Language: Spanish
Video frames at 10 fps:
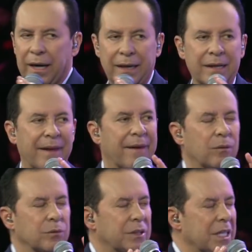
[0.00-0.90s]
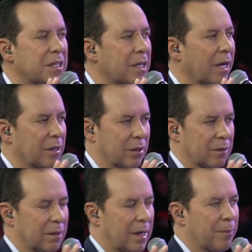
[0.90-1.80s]
Él le da un
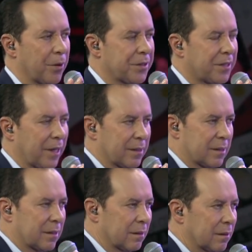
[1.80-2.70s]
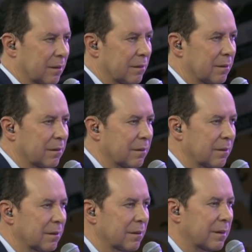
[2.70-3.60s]
diseño a Moisés
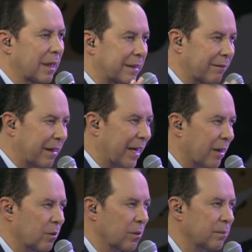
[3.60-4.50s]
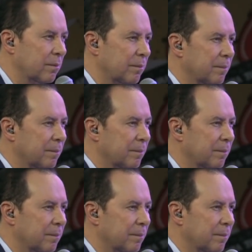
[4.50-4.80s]
del tabernáculo.